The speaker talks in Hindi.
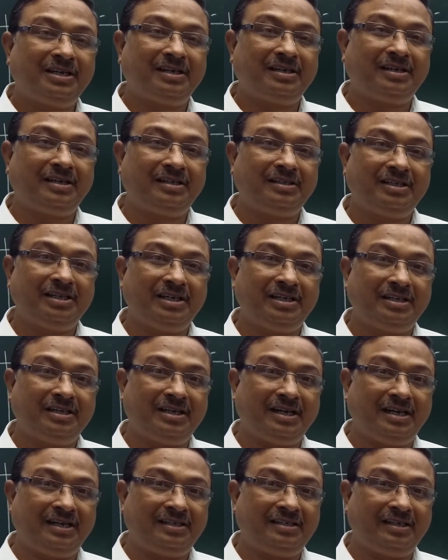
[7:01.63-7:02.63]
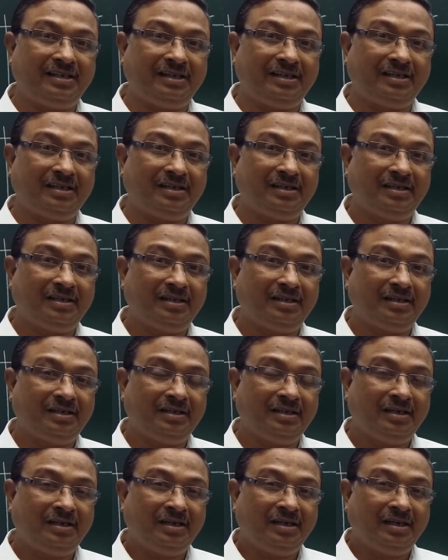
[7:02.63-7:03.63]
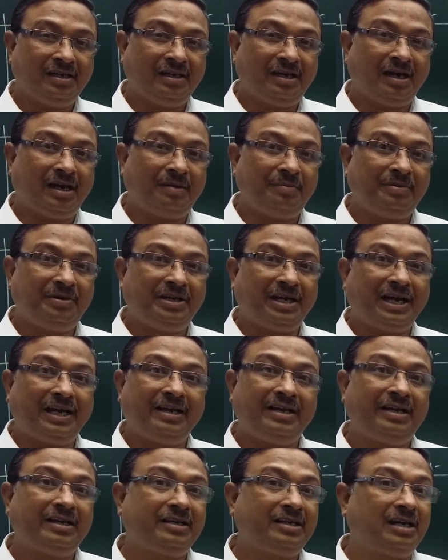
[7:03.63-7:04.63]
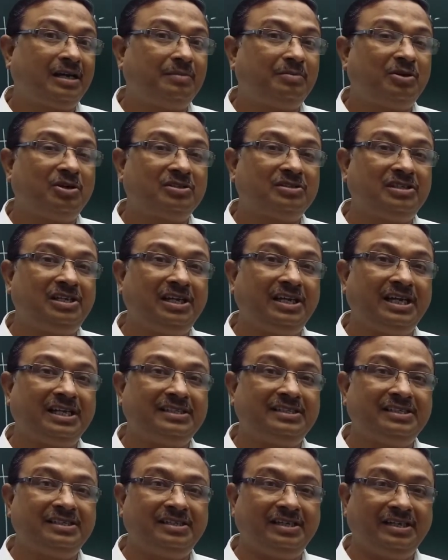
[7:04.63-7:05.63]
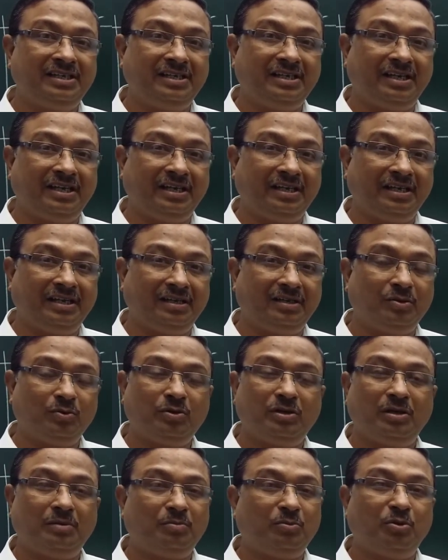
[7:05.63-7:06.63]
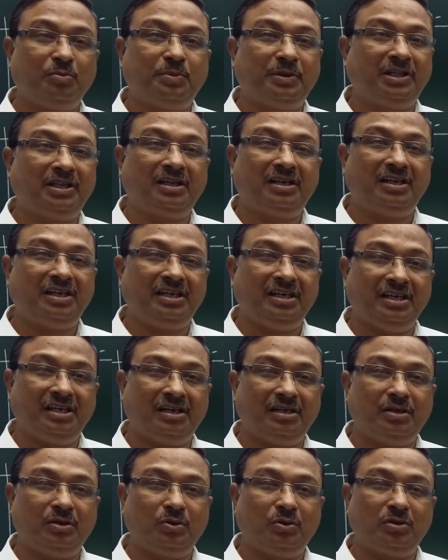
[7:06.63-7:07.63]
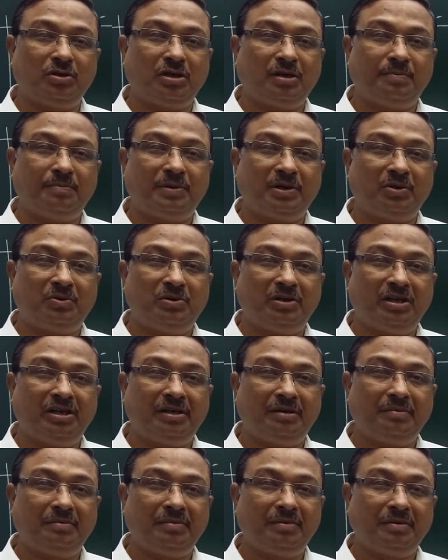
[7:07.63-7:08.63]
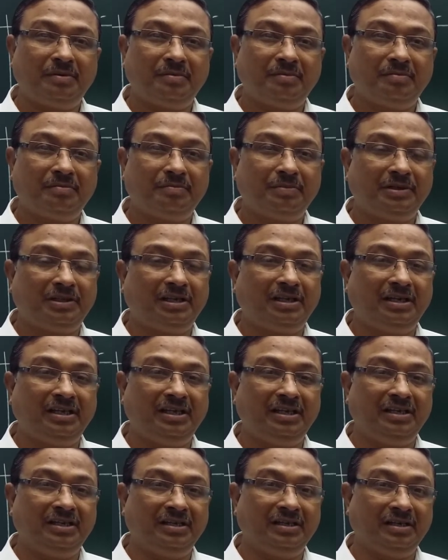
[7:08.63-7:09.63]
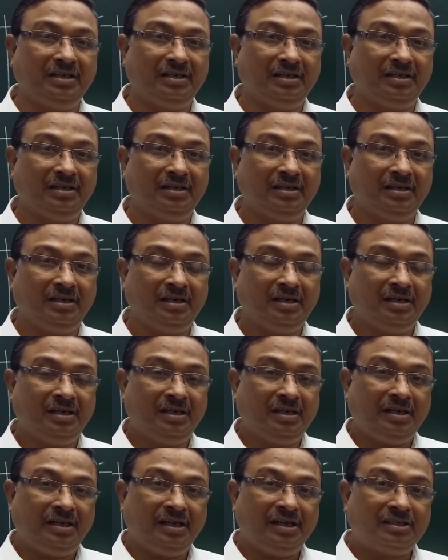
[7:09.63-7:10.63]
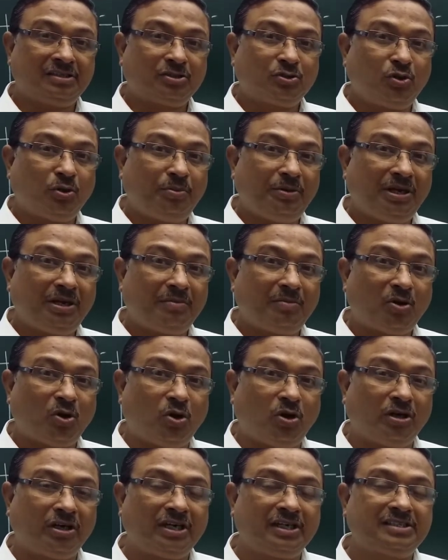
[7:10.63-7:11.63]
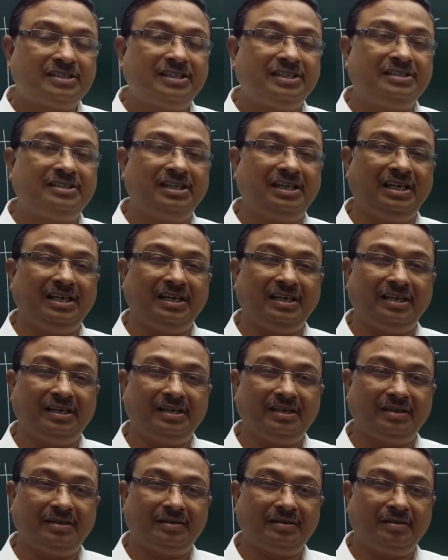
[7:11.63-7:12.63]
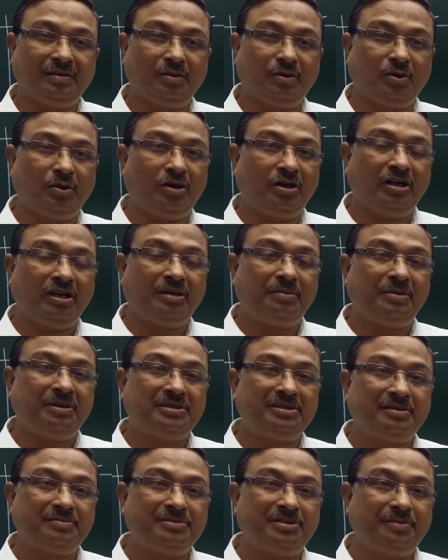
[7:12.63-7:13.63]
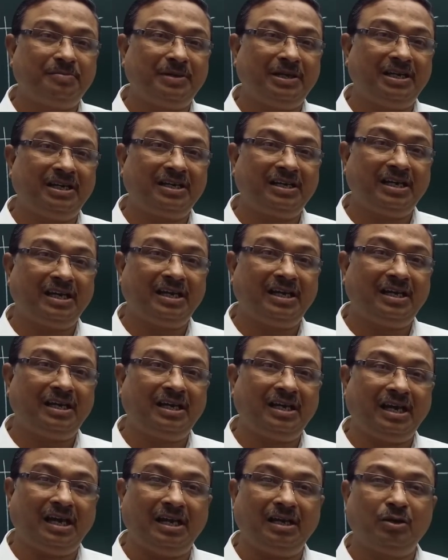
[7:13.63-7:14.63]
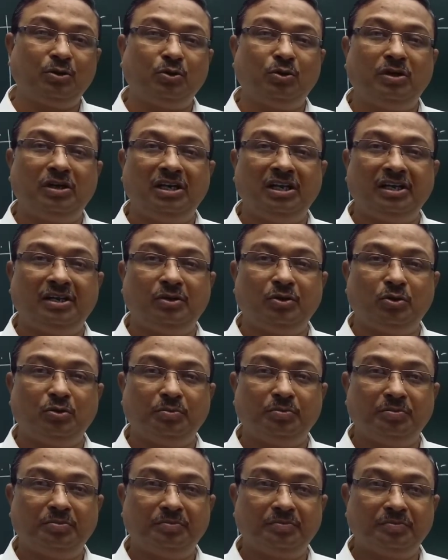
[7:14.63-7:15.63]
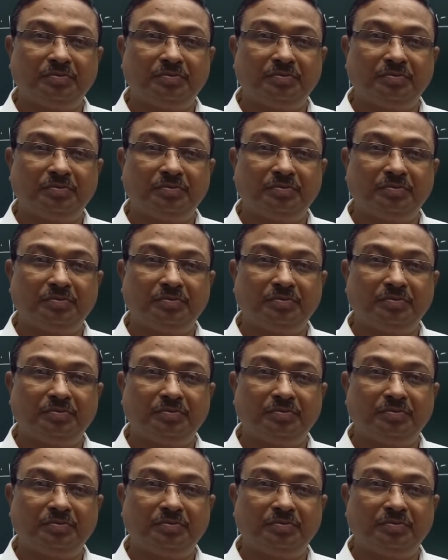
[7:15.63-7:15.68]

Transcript: कर रहे थे ये दिखाए थे हम डायरेक्ट कार्बोक्सिलिक एसिड नहीं करेंगे क्योंकि हमको पता नहीं है अननोन कंपाउंड है पता नहीं है इसको भी हम ऑर्डर से चलेंगे ऑर्डर में सबसे पहला क्या है अल्कोहलिक ग्रुप